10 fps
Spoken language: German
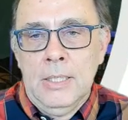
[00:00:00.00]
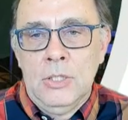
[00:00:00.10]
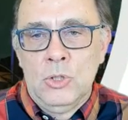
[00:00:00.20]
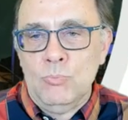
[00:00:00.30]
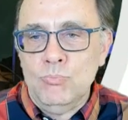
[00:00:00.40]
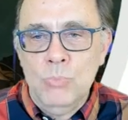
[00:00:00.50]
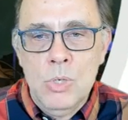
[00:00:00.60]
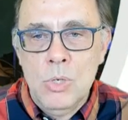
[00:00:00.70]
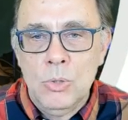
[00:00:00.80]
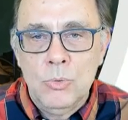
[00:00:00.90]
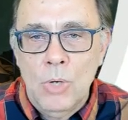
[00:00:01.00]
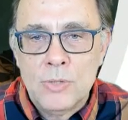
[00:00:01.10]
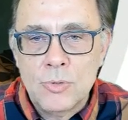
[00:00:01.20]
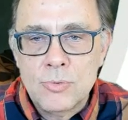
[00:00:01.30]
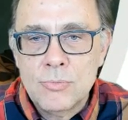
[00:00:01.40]
Ähm,
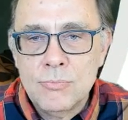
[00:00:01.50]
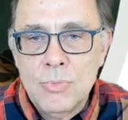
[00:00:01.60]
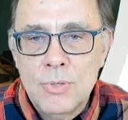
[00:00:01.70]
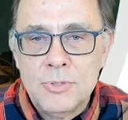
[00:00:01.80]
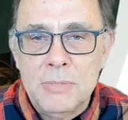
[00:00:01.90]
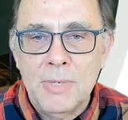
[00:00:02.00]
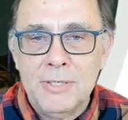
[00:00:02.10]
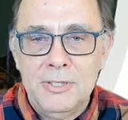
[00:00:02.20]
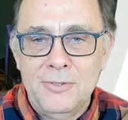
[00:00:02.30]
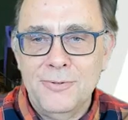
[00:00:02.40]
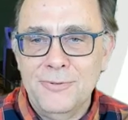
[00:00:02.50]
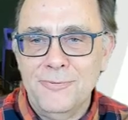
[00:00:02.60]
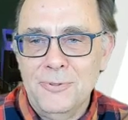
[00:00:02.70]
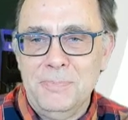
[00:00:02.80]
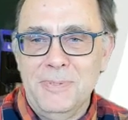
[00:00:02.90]
Ansonsten sieht man nicht äh,
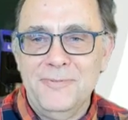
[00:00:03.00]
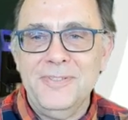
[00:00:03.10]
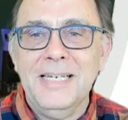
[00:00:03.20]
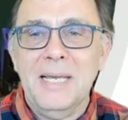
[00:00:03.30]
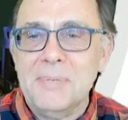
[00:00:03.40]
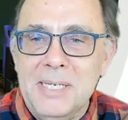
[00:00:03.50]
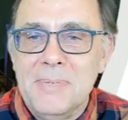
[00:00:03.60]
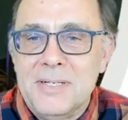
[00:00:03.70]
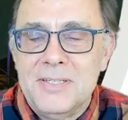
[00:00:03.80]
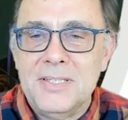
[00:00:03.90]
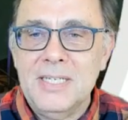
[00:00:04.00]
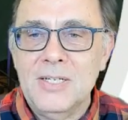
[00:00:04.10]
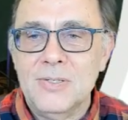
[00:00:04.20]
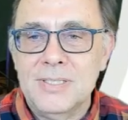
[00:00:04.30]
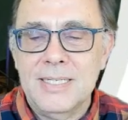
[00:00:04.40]
furchtbar viel, aber eben halt Sie sehen
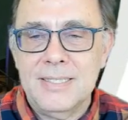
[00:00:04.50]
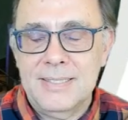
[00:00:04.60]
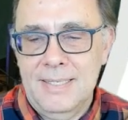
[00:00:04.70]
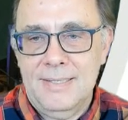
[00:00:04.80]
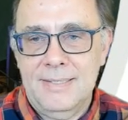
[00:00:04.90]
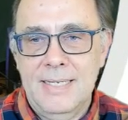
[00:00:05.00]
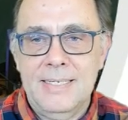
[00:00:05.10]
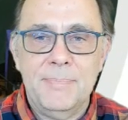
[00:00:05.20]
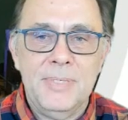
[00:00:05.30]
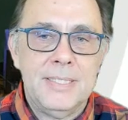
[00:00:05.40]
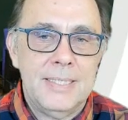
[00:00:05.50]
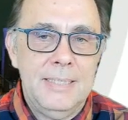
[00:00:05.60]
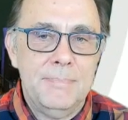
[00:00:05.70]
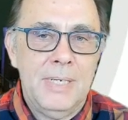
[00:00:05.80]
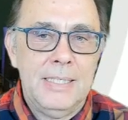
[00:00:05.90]
auch, das äh, Setup ist
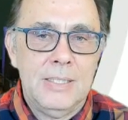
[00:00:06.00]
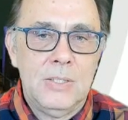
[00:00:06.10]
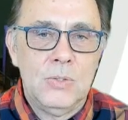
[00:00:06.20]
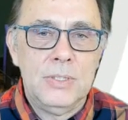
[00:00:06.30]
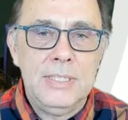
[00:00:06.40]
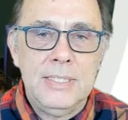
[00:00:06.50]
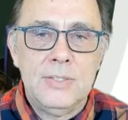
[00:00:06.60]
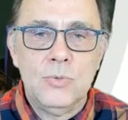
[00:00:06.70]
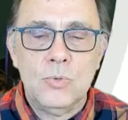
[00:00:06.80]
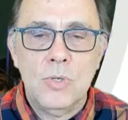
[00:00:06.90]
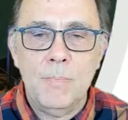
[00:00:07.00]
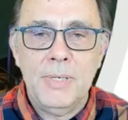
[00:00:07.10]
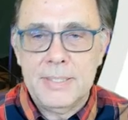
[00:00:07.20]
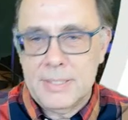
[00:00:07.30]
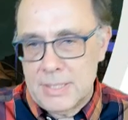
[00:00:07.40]
eben halt auch nicht so
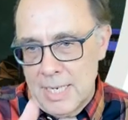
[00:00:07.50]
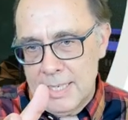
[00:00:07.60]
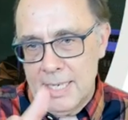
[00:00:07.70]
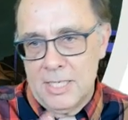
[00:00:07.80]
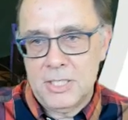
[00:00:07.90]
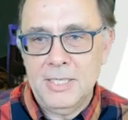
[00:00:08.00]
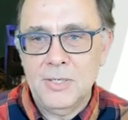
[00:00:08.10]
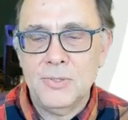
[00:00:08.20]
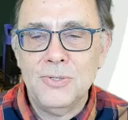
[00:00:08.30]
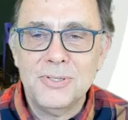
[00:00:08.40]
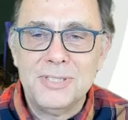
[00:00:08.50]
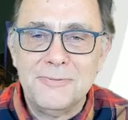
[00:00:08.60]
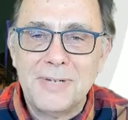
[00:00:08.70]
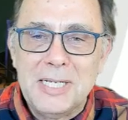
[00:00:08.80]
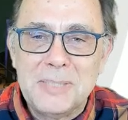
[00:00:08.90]
komplex. Ach ja, da steht auch noch die
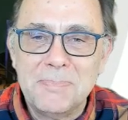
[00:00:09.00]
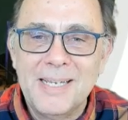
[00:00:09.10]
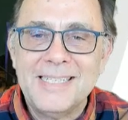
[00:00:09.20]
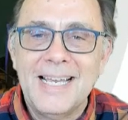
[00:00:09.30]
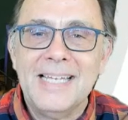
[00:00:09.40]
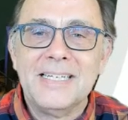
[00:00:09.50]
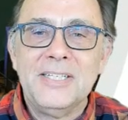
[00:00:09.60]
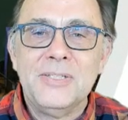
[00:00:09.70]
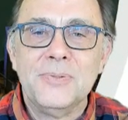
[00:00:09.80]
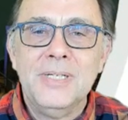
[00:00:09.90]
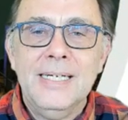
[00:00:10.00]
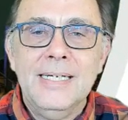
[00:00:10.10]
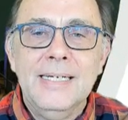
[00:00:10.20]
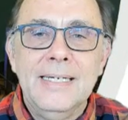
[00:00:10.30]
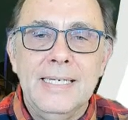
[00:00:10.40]
Freisprecheinrichtung,
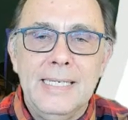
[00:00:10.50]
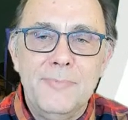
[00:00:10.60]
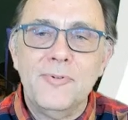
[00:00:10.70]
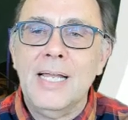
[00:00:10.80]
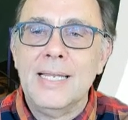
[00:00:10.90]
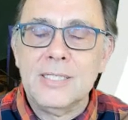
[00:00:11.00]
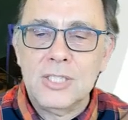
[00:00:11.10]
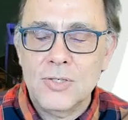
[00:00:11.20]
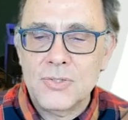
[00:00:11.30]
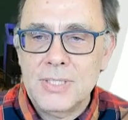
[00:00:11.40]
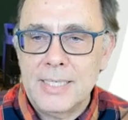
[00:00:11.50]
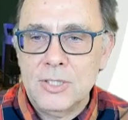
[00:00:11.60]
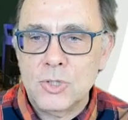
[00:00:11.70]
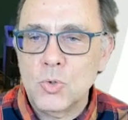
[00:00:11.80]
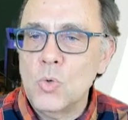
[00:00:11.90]
in dem Fall angeschlossen an den
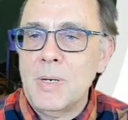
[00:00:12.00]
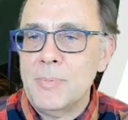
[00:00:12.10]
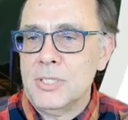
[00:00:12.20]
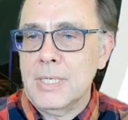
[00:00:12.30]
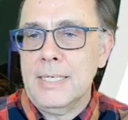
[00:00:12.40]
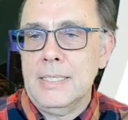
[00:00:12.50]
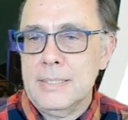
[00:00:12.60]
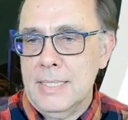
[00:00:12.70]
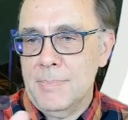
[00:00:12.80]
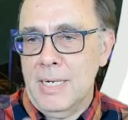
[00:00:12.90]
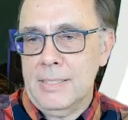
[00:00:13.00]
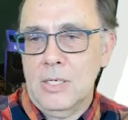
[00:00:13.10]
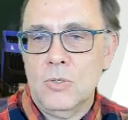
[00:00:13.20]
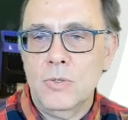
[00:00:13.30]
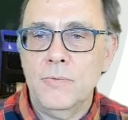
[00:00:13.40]
Strom, aber ich kann es eben halt
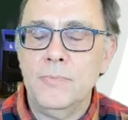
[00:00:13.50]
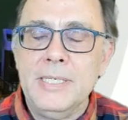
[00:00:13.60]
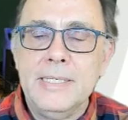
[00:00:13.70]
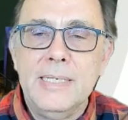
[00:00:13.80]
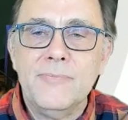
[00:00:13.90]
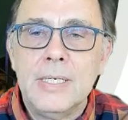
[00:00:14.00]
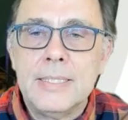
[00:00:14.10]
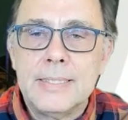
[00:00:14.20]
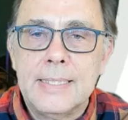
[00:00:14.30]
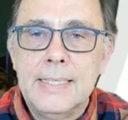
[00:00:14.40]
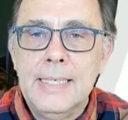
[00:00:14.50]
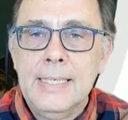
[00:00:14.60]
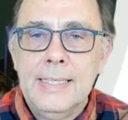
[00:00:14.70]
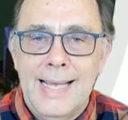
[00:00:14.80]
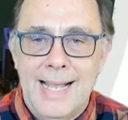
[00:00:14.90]
auch mitnehmen, weil es einen
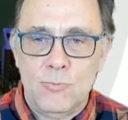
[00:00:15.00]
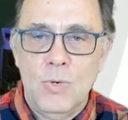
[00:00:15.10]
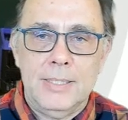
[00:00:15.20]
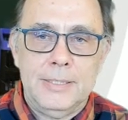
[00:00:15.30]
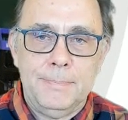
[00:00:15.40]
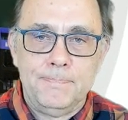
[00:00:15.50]
Akku hat.